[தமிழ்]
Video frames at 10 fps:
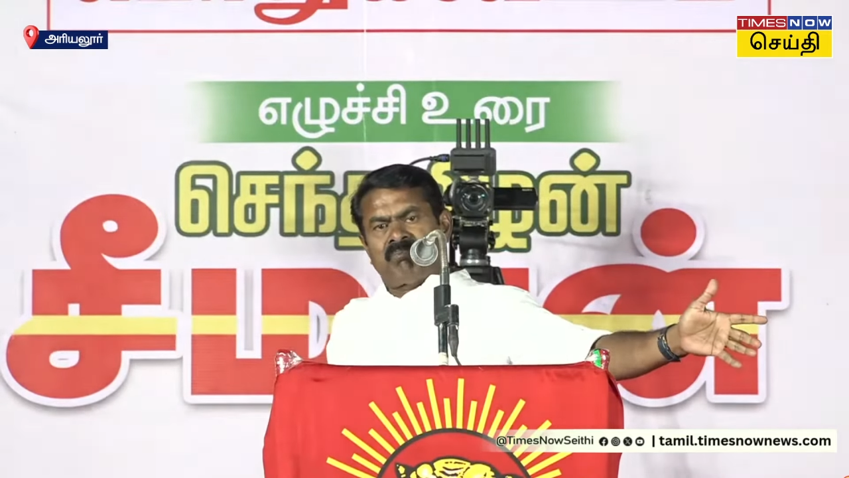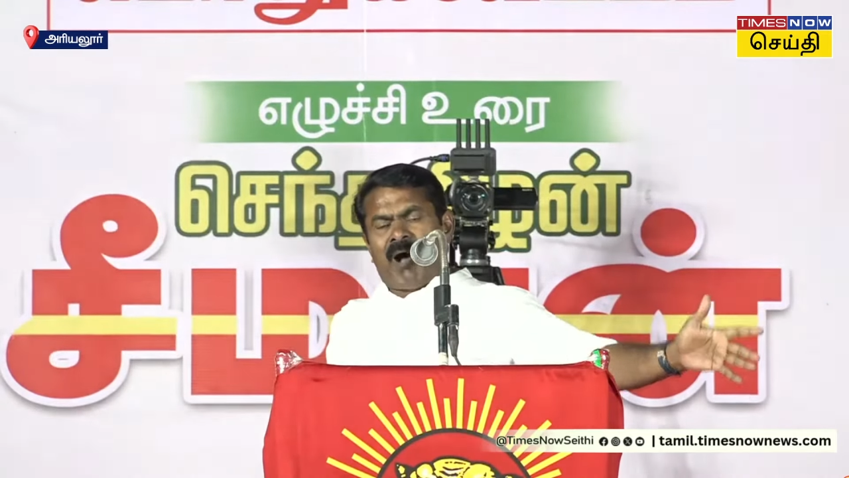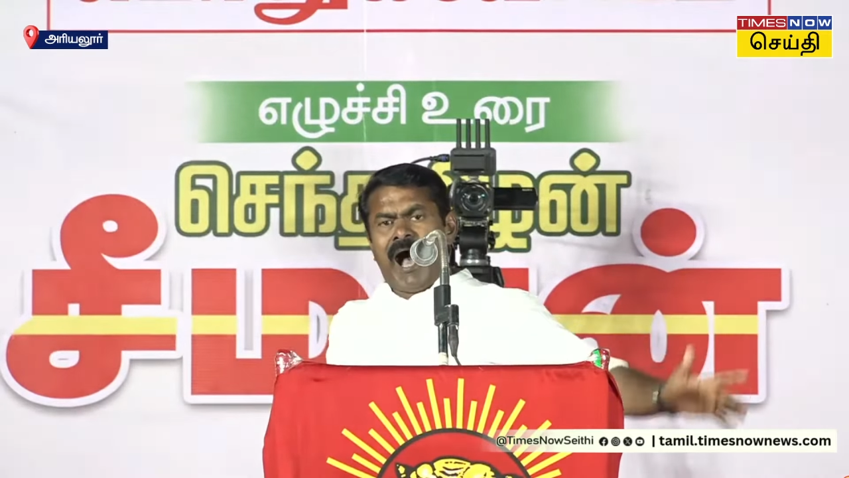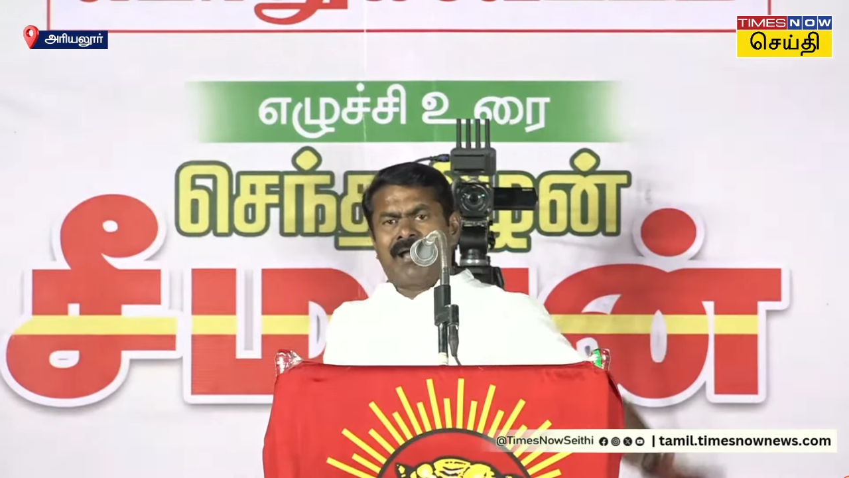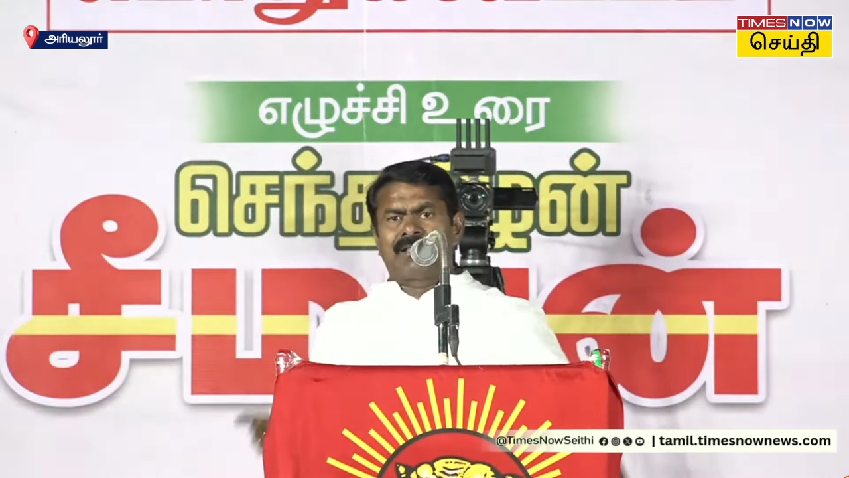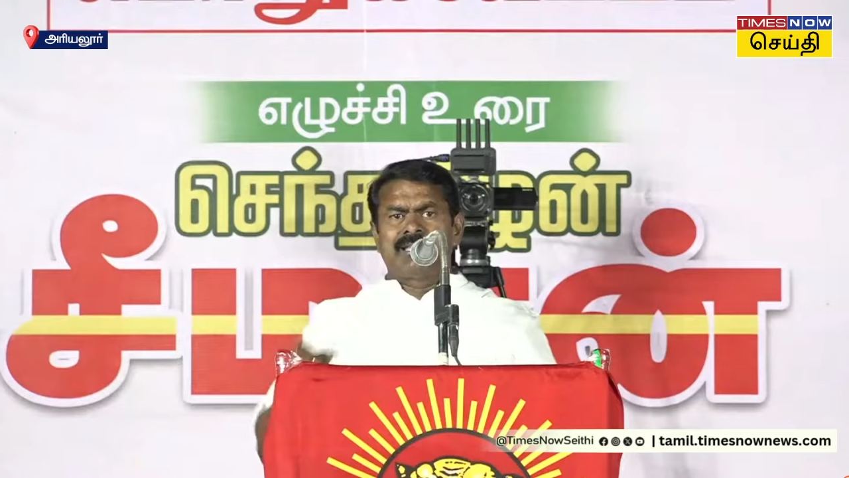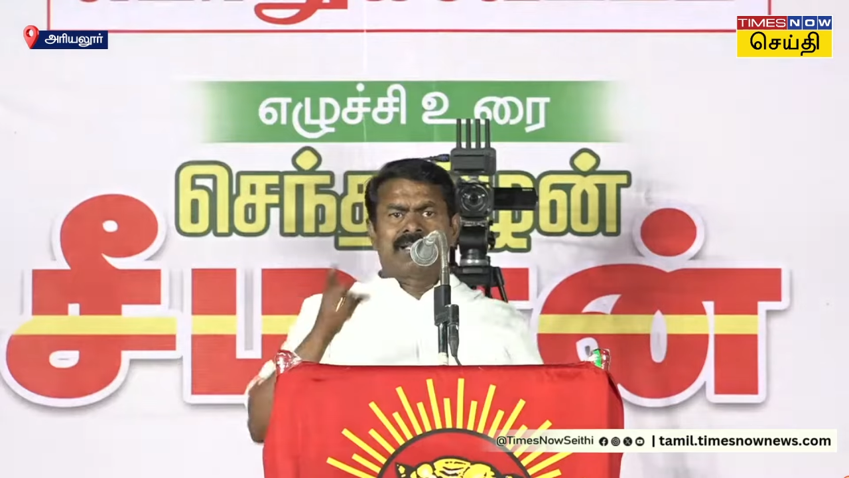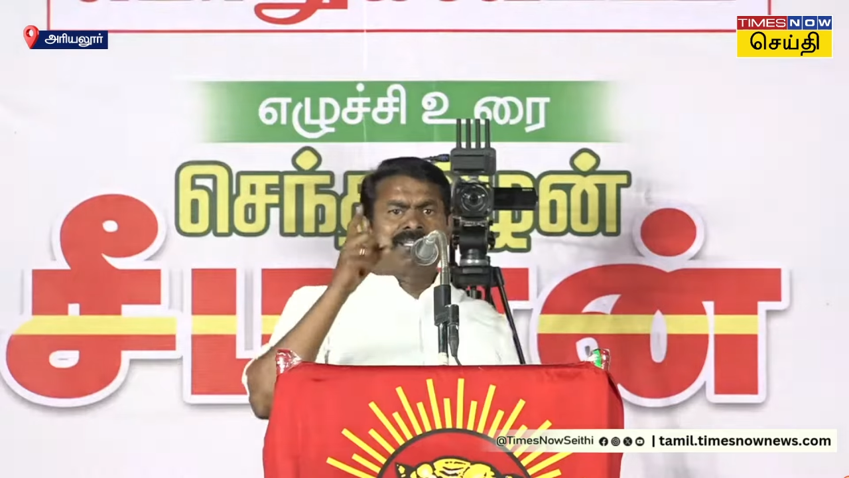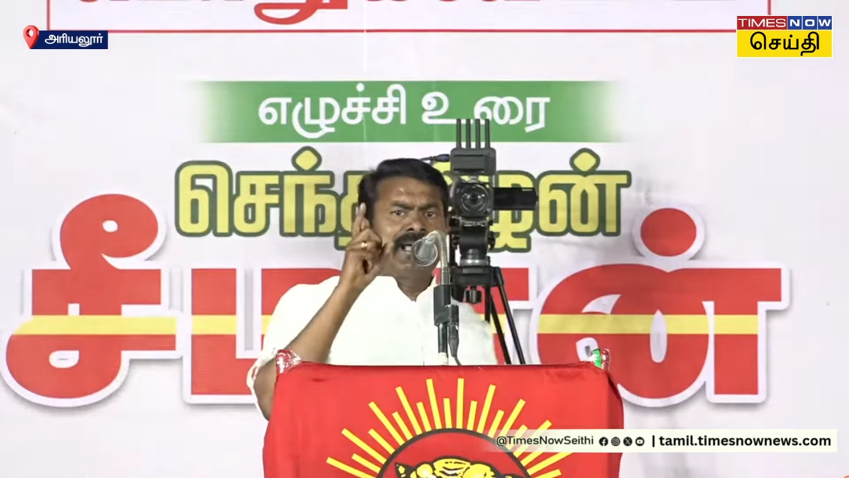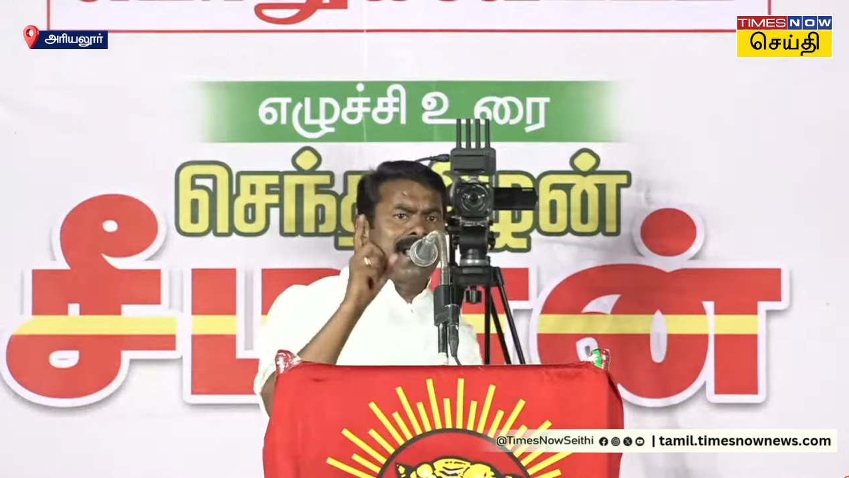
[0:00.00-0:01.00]
பாரதிய
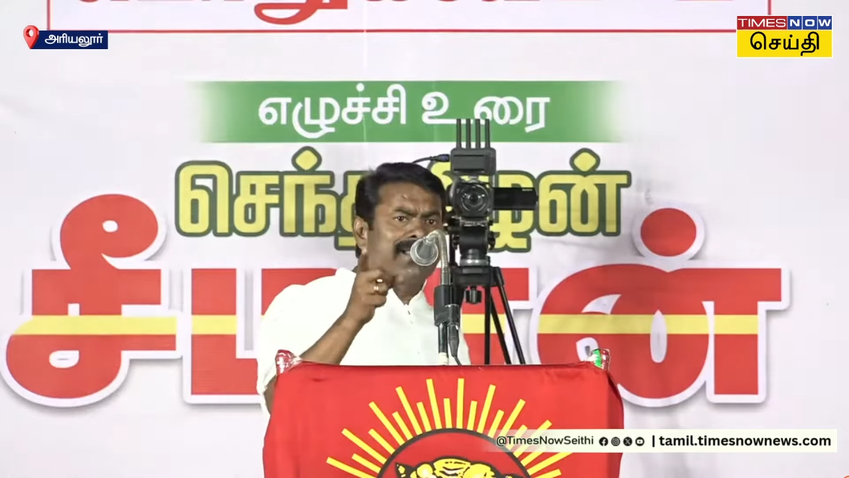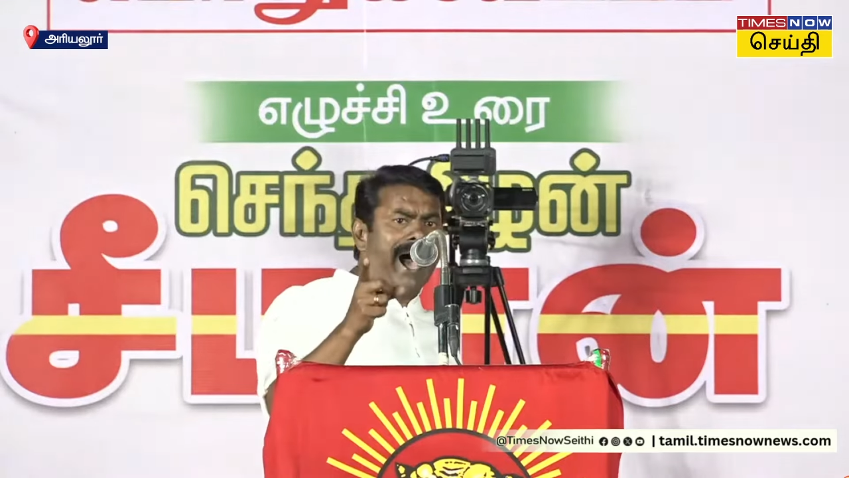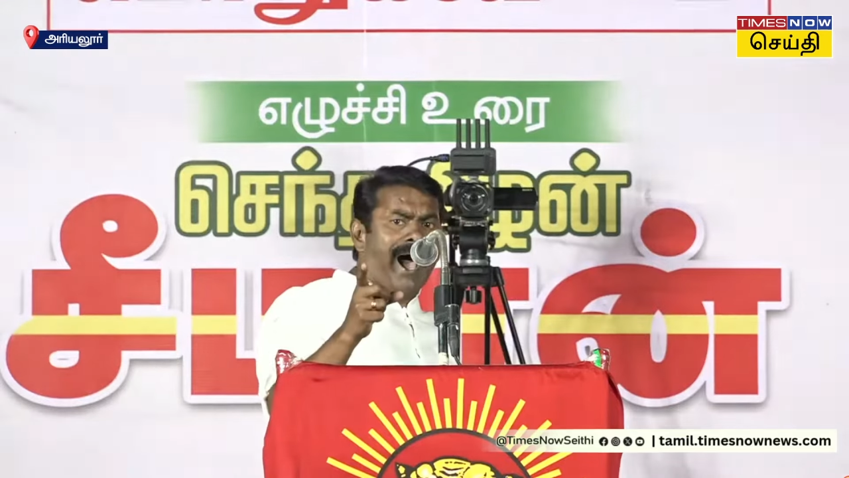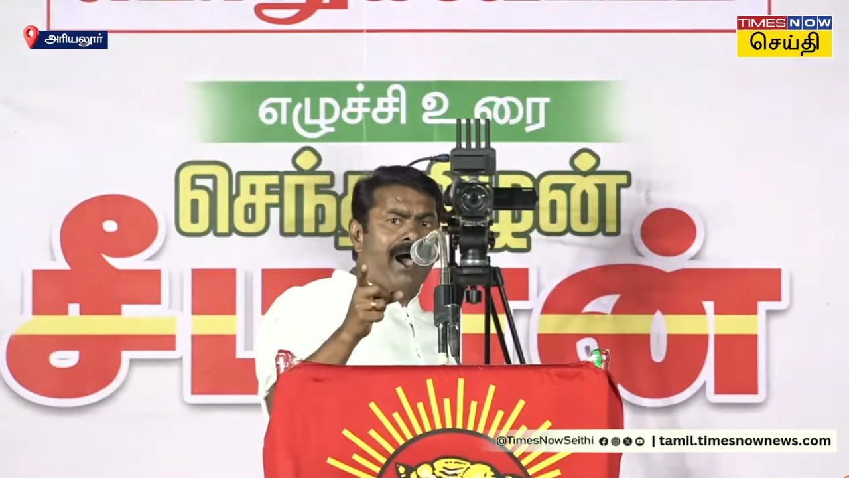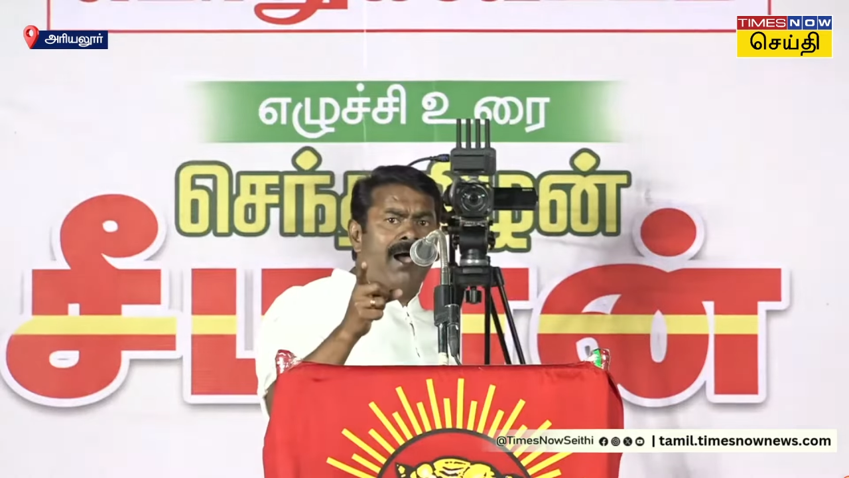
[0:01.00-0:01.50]
ஜனதா